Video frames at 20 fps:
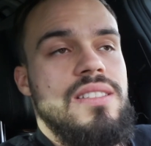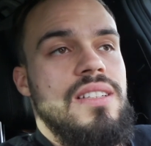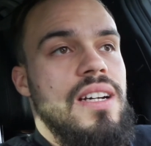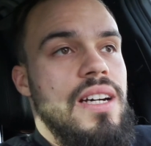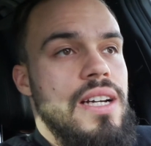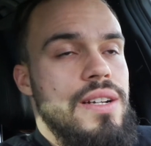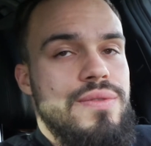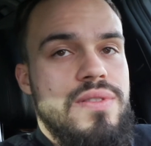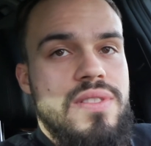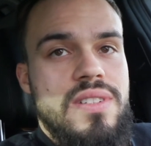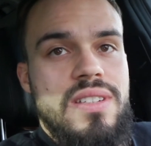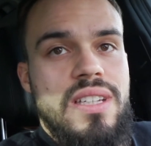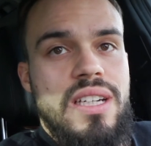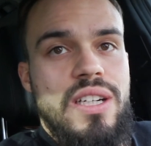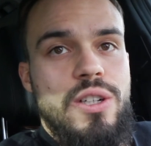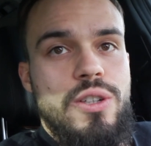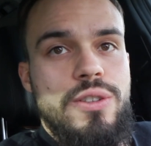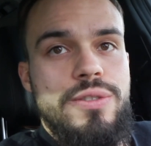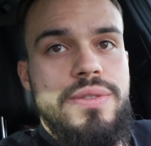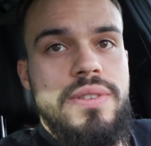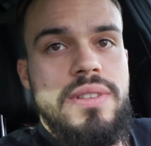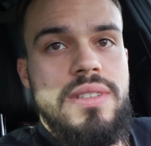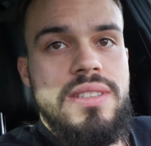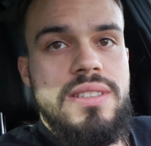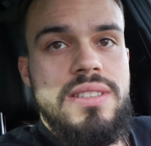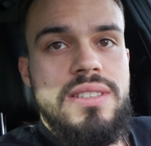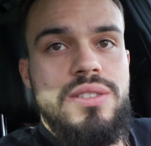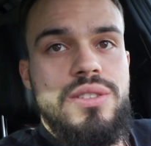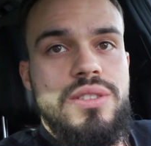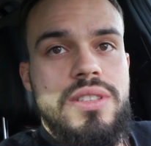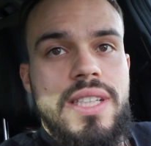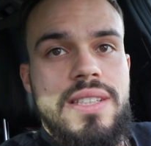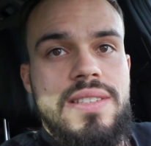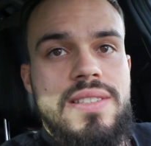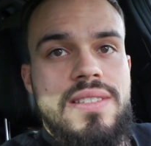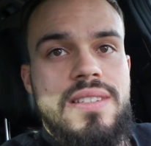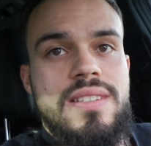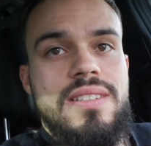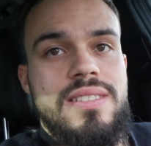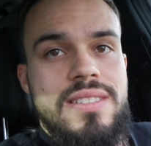Reifen sind drauf und
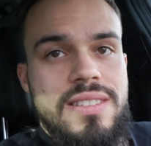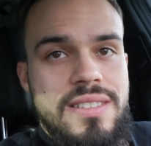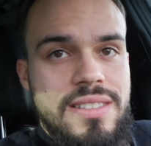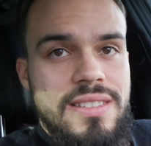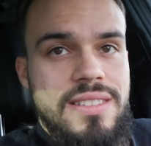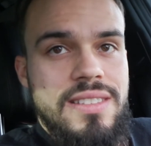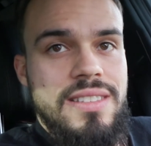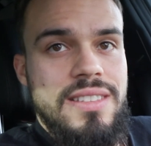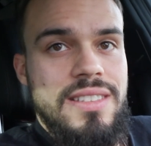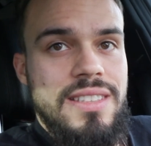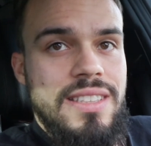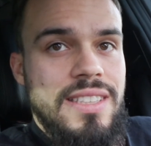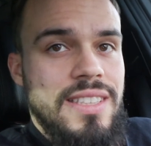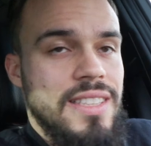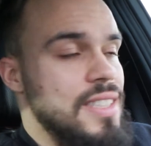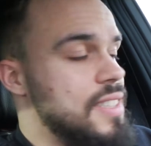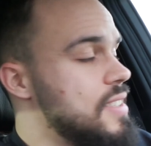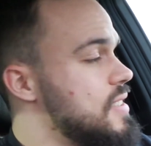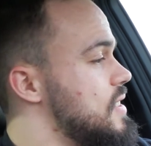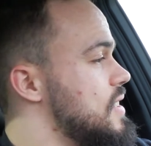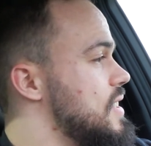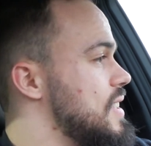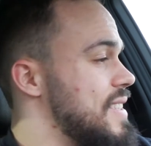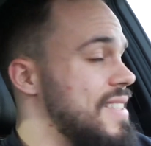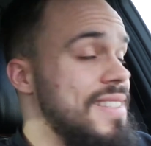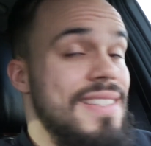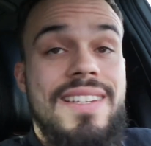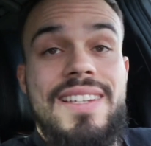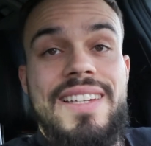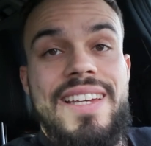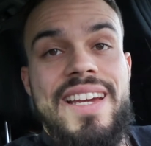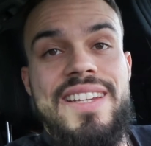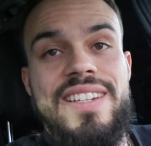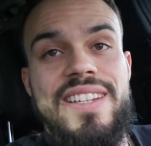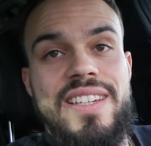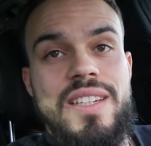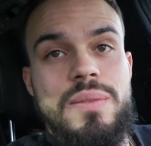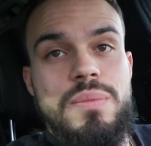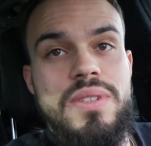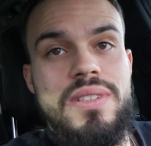jetzt hier das
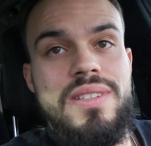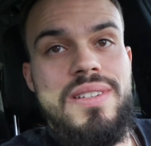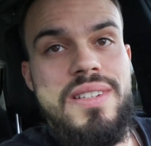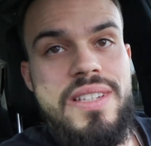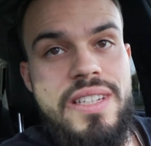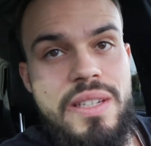Endergebnis.